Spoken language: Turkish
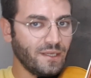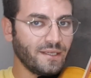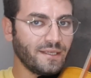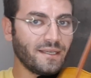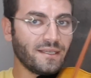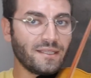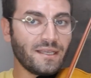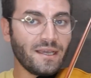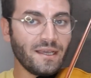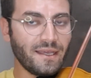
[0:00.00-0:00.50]

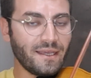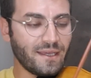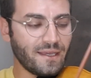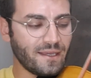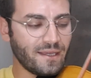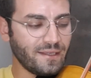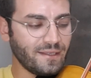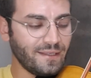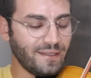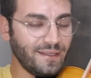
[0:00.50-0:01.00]
Ya da
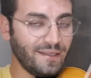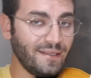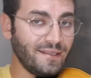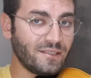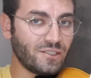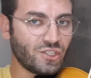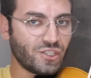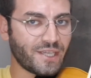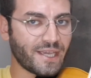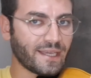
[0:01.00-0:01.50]
e,
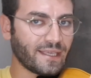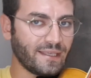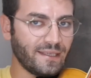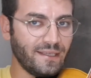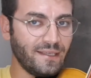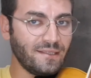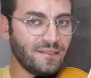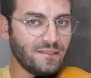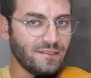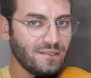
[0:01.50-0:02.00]
it, çek,
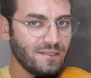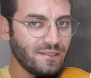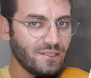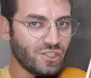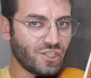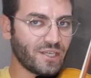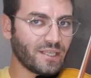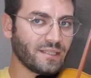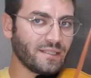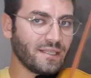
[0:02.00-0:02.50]
it
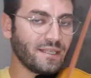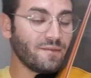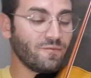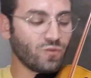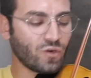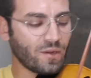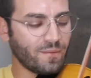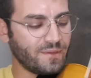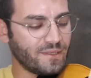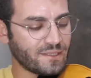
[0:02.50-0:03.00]
şeklinde de
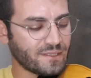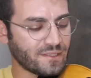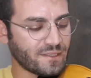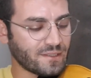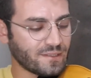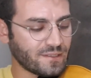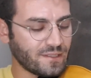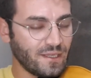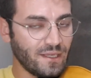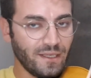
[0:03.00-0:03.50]

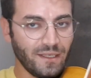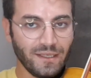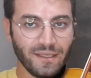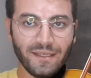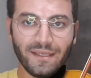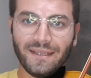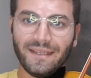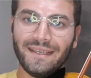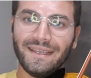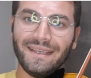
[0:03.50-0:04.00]
vurabilirsiniz.
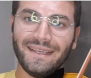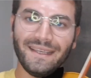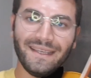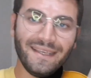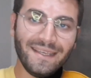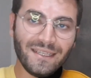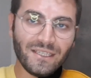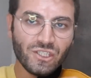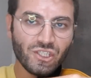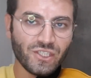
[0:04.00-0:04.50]

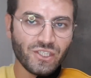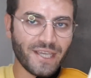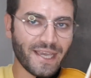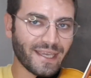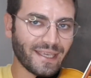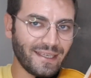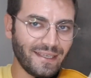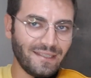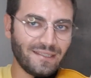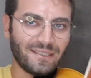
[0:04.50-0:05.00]
It,
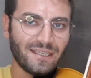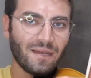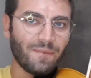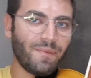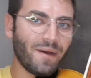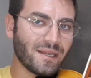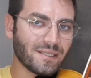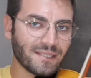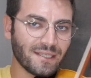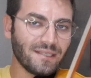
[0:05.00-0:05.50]
çek, it
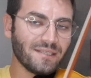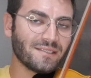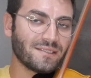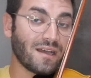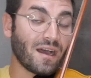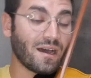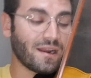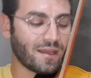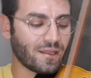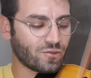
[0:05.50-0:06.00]
yaparsanız
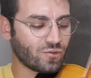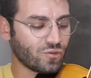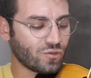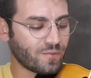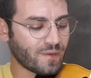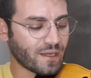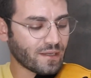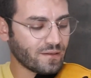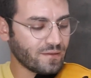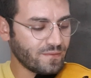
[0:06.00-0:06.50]
daha rahat olur
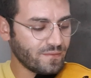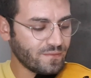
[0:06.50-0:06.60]
bak.